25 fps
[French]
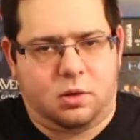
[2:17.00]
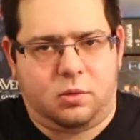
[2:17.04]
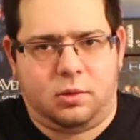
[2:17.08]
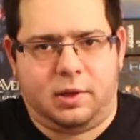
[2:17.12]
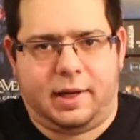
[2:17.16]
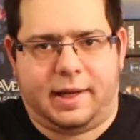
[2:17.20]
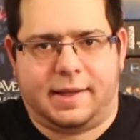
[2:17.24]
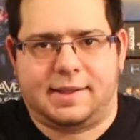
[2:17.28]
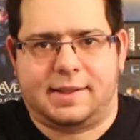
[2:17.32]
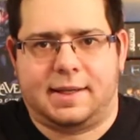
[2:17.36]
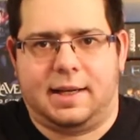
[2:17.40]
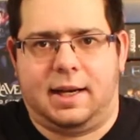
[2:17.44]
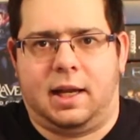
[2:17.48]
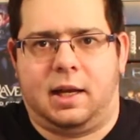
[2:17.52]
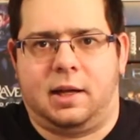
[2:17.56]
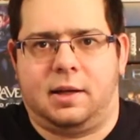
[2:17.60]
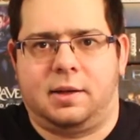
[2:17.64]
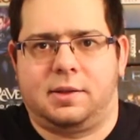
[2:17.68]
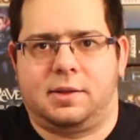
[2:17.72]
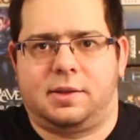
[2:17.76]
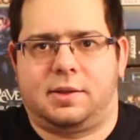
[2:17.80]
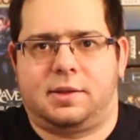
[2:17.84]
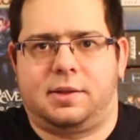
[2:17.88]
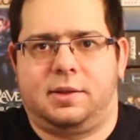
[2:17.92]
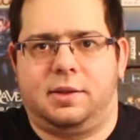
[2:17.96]

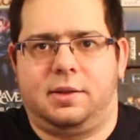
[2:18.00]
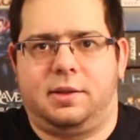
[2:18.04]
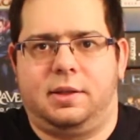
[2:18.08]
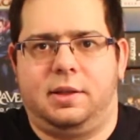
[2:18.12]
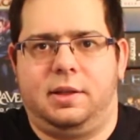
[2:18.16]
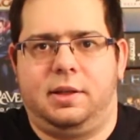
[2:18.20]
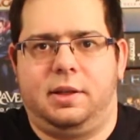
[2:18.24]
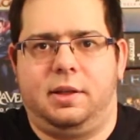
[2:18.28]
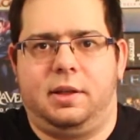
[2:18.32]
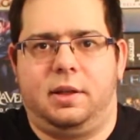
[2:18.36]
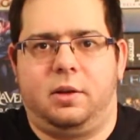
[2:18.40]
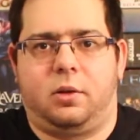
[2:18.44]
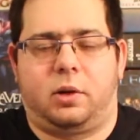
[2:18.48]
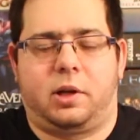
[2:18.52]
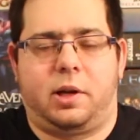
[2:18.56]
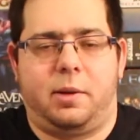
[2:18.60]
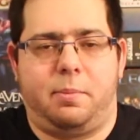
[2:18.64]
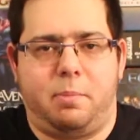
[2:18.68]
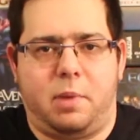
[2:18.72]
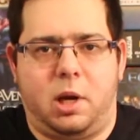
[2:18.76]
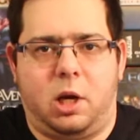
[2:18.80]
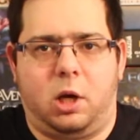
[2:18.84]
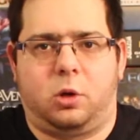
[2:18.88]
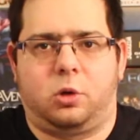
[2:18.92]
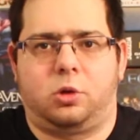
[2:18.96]
L'excellence, les, donc les
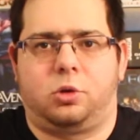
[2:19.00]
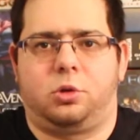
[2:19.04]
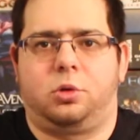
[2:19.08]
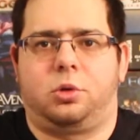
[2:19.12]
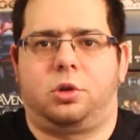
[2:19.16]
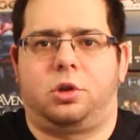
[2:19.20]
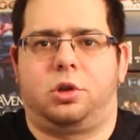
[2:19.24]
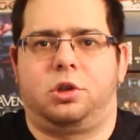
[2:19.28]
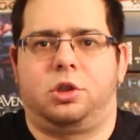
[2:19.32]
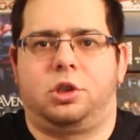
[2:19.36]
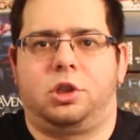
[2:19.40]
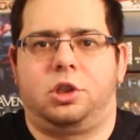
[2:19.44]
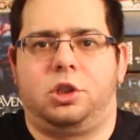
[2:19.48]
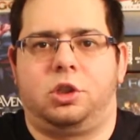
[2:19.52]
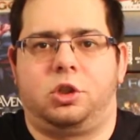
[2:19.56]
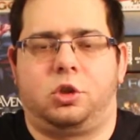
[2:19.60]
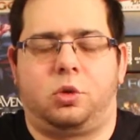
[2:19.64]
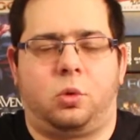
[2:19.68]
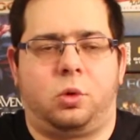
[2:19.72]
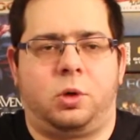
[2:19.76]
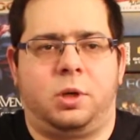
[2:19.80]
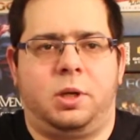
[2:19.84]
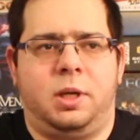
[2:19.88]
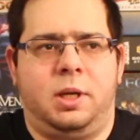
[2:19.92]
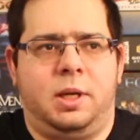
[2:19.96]
meilleurs jeux que j'ai
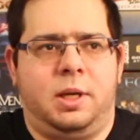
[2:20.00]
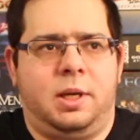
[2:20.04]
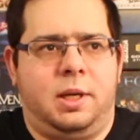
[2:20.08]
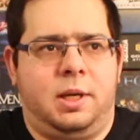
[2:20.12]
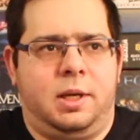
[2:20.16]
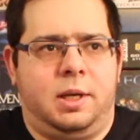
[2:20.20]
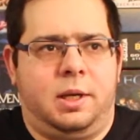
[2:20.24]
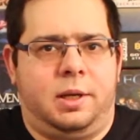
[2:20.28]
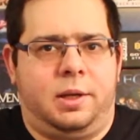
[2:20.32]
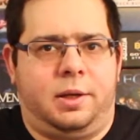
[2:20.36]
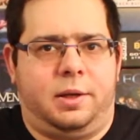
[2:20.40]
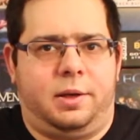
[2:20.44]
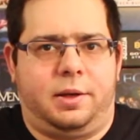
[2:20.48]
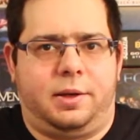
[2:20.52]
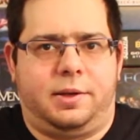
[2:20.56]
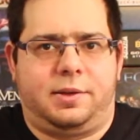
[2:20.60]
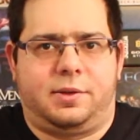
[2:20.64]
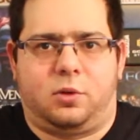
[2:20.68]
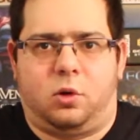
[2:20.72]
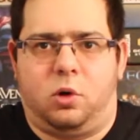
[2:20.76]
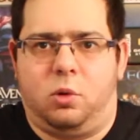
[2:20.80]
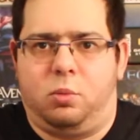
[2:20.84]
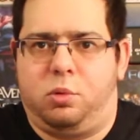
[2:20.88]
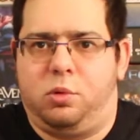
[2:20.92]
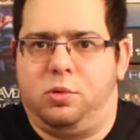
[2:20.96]
joués, euh, qui
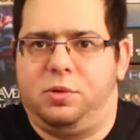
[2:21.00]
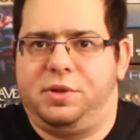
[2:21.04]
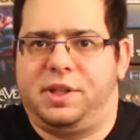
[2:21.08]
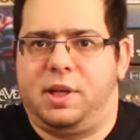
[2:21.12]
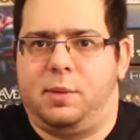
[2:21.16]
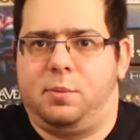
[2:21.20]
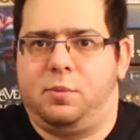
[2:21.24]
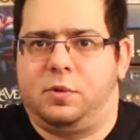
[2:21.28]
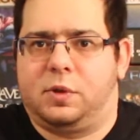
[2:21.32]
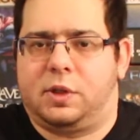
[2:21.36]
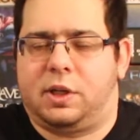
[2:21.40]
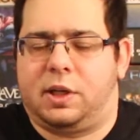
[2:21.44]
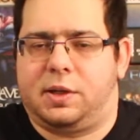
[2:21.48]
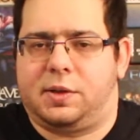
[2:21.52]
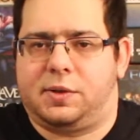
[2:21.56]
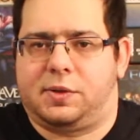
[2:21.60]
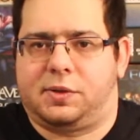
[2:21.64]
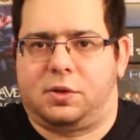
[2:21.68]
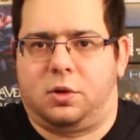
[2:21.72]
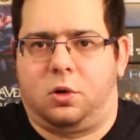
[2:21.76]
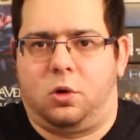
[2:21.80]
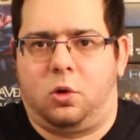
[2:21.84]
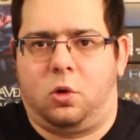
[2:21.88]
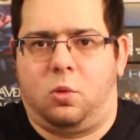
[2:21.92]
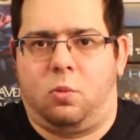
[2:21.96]
sont les plus amusants
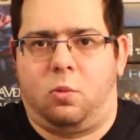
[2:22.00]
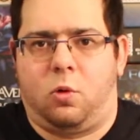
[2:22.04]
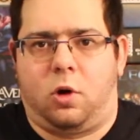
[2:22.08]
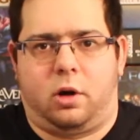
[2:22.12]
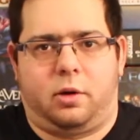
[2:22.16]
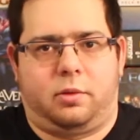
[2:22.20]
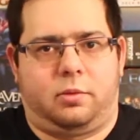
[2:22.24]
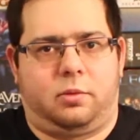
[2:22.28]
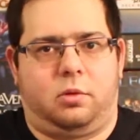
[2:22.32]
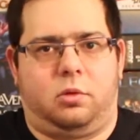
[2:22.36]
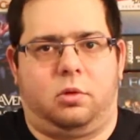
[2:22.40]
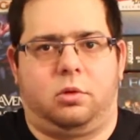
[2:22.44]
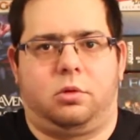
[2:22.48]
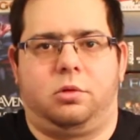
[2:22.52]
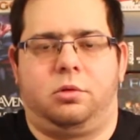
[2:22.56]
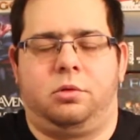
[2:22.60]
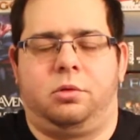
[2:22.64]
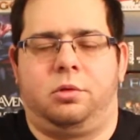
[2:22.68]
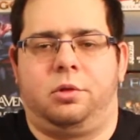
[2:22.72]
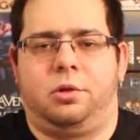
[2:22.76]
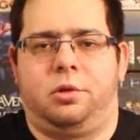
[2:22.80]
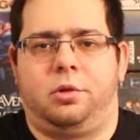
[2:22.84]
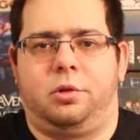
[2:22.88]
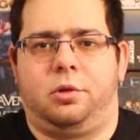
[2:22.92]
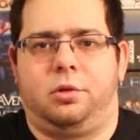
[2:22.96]
selon moi. Donc
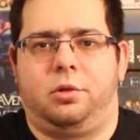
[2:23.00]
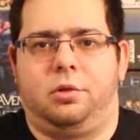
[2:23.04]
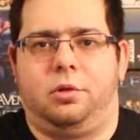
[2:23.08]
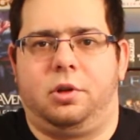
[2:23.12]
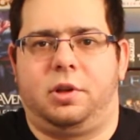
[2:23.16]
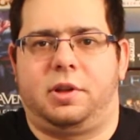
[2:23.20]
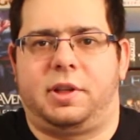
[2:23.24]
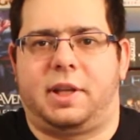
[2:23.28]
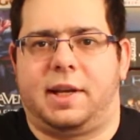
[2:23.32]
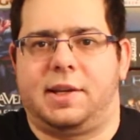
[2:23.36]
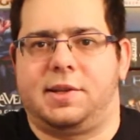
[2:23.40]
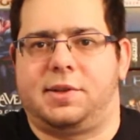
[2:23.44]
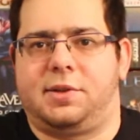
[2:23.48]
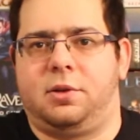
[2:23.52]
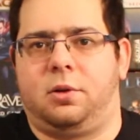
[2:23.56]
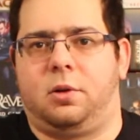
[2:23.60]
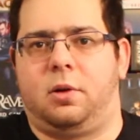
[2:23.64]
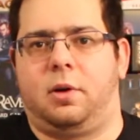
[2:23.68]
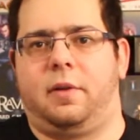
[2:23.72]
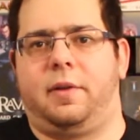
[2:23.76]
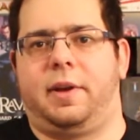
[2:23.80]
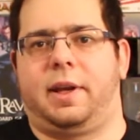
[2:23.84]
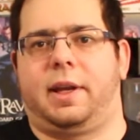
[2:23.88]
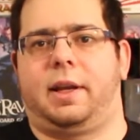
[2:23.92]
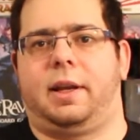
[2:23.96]
une euh,
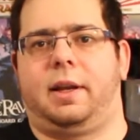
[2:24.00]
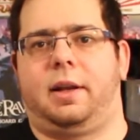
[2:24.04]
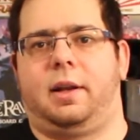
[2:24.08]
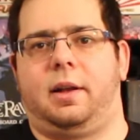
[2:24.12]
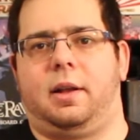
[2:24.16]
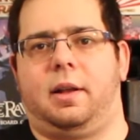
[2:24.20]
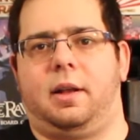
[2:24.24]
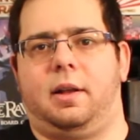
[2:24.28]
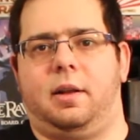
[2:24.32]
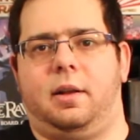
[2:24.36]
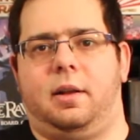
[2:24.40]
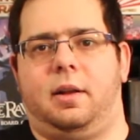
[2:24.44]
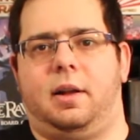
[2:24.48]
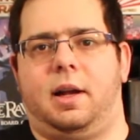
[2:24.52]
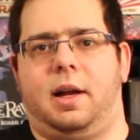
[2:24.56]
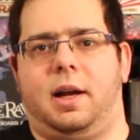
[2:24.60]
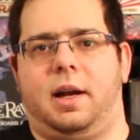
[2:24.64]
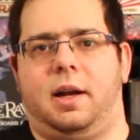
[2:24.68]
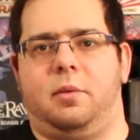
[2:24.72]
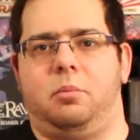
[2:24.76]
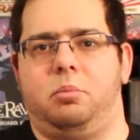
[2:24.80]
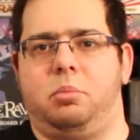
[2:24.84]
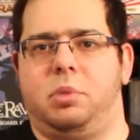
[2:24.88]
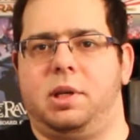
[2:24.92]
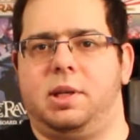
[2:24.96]
notation avec
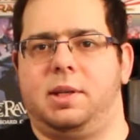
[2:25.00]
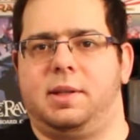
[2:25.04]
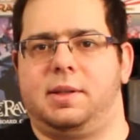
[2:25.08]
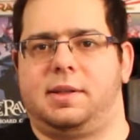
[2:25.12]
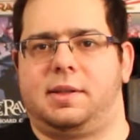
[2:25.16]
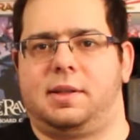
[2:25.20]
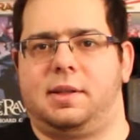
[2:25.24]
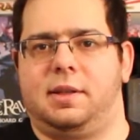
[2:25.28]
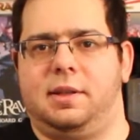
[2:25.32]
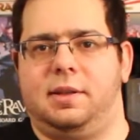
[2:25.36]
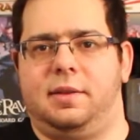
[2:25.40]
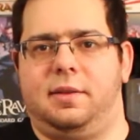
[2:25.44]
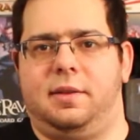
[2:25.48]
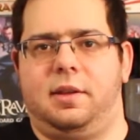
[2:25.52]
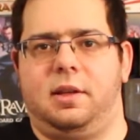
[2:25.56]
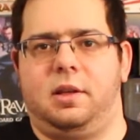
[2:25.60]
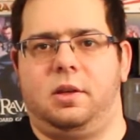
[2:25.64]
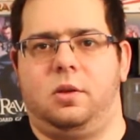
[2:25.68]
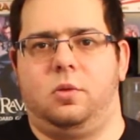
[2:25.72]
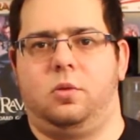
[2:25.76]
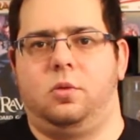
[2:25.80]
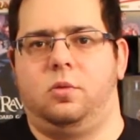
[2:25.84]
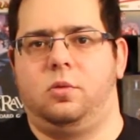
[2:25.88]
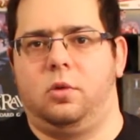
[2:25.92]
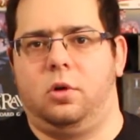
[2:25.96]
A, B, C,
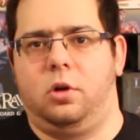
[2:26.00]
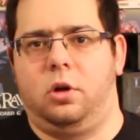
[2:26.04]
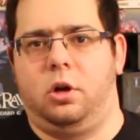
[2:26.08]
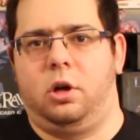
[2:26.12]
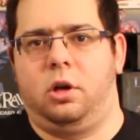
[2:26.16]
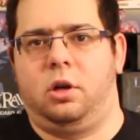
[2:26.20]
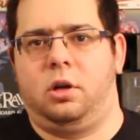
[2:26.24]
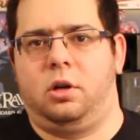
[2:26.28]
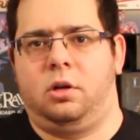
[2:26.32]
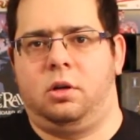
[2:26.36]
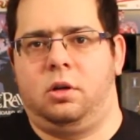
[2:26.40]
D ou E